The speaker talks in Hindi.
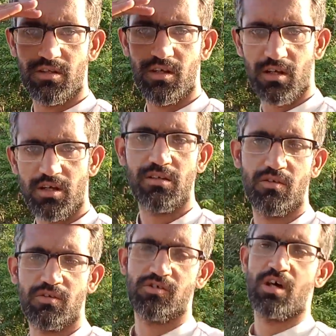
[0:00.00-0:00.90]
ज़िंदगी रही
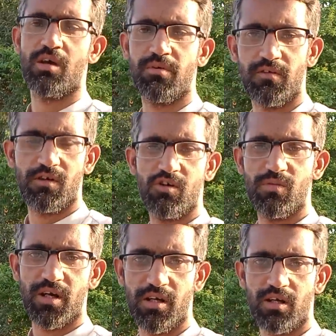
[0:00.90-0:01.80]
तो इन फिर वीडियो
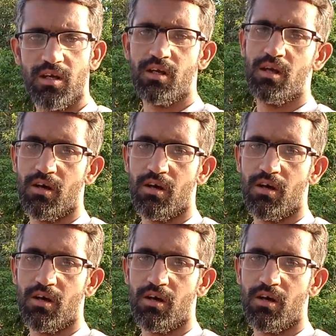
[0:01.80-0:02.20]
बनाएंगे